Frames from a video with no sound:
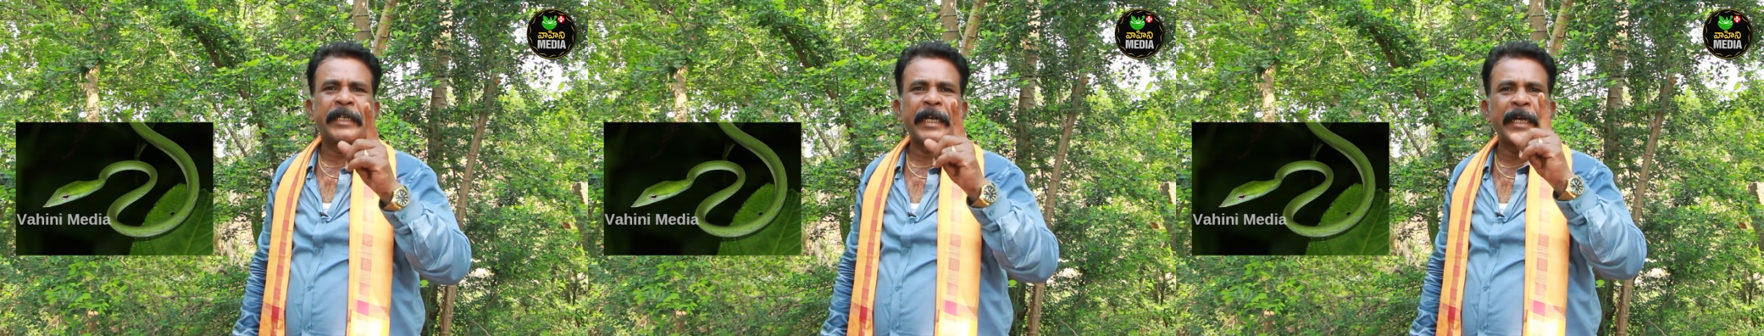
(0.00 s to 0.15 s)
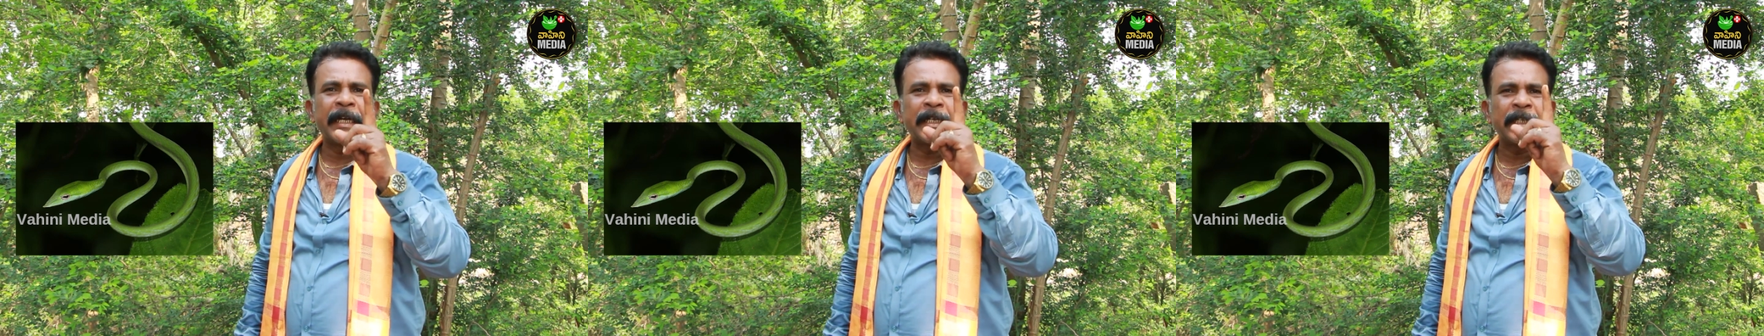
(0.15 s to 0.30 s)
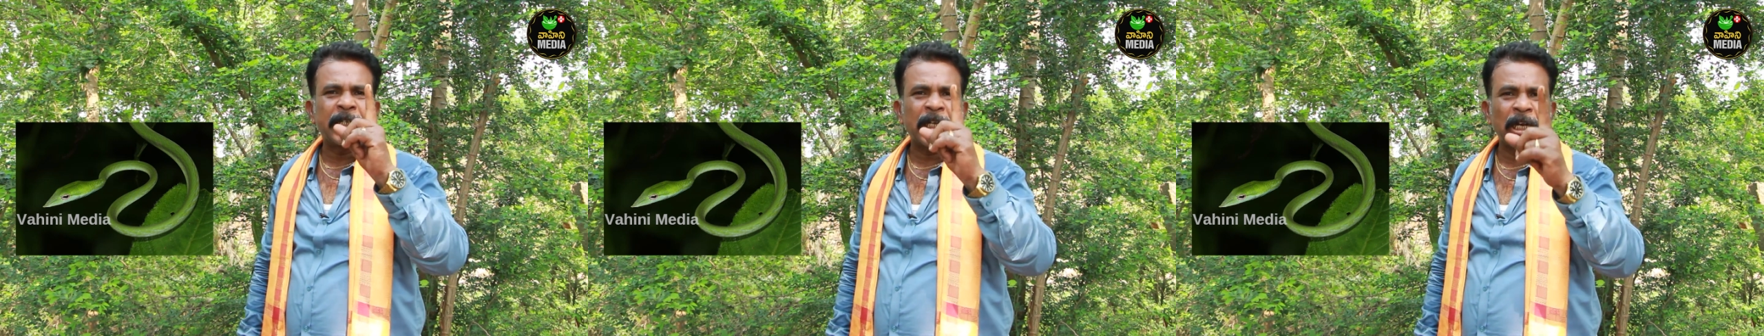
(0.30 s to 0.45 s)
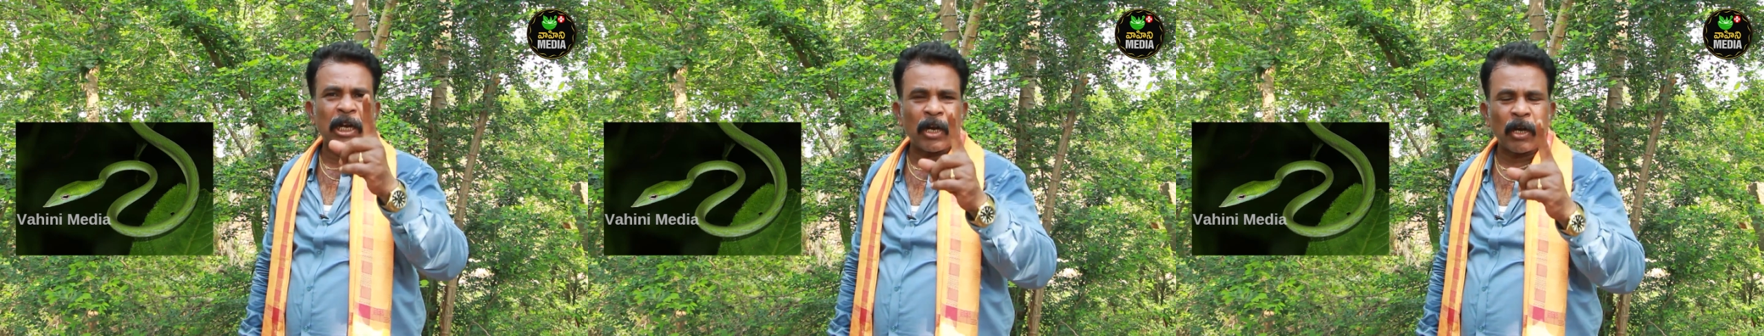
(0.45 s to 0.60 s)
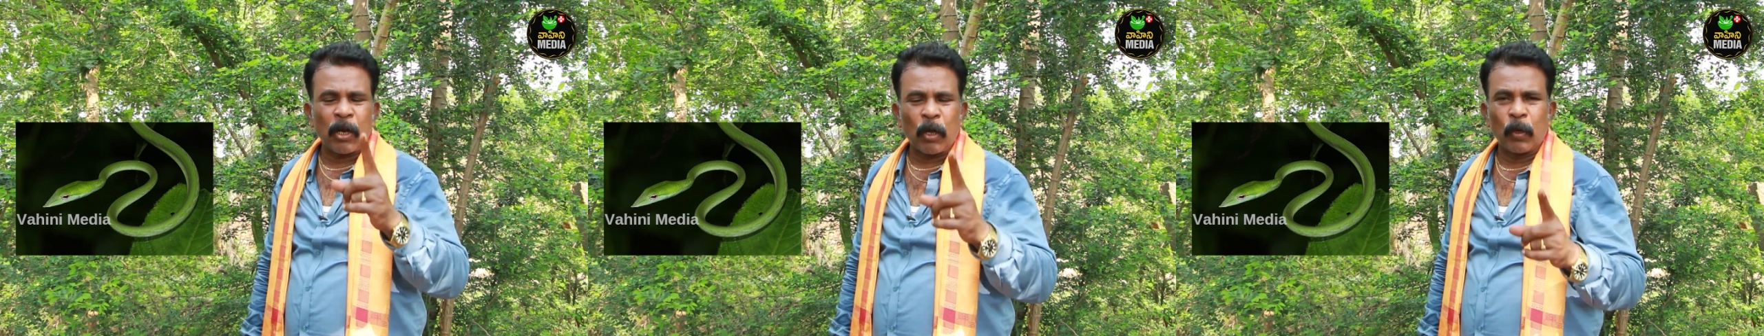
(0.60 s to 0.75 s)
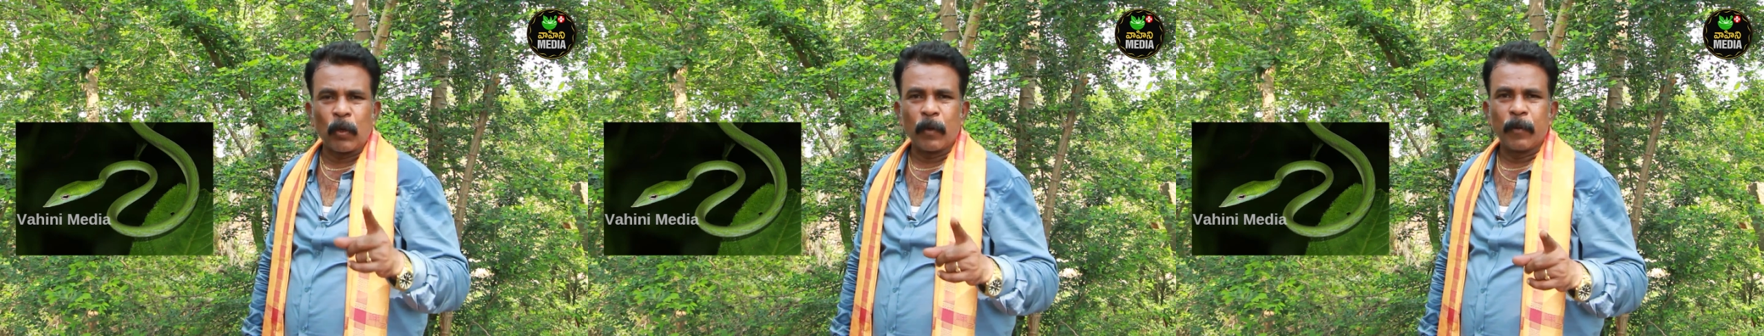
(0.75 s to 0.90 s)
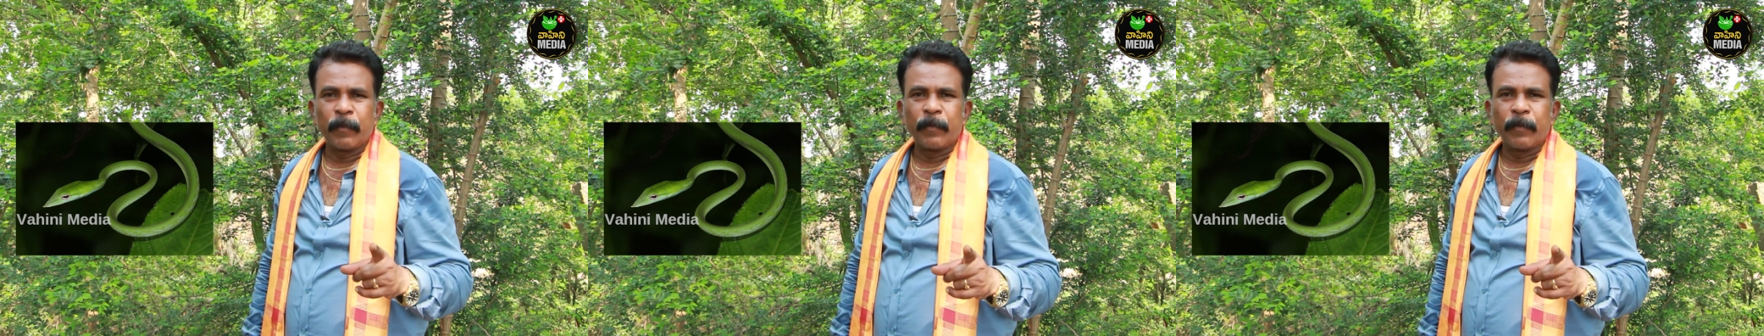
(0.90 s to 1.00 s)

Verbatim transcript: సెకండ్స్లలో